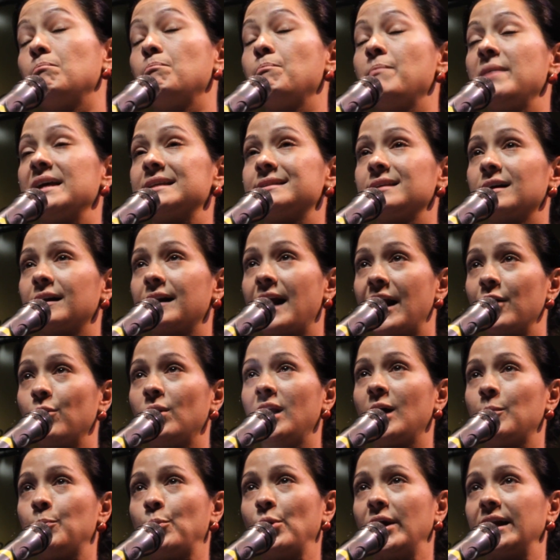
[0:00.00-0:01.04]
Me
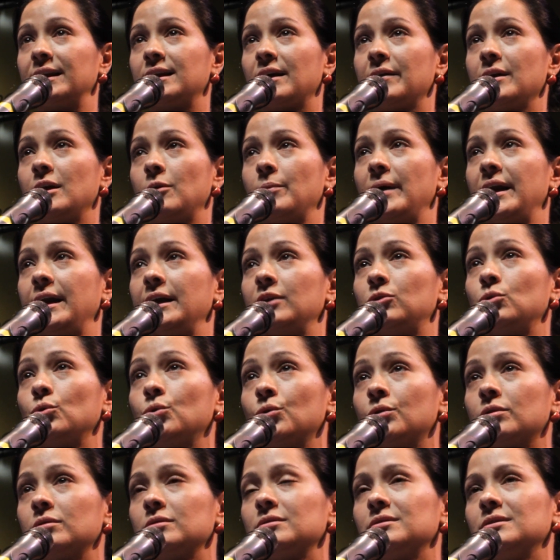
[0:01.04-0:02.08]
cerraron las puertas del
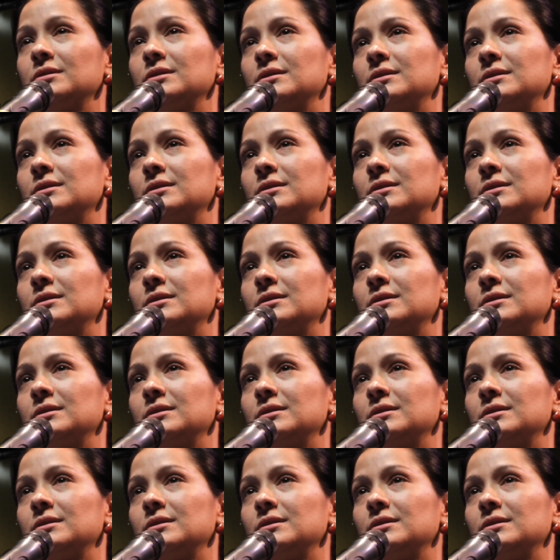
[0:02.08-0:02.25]
Benetur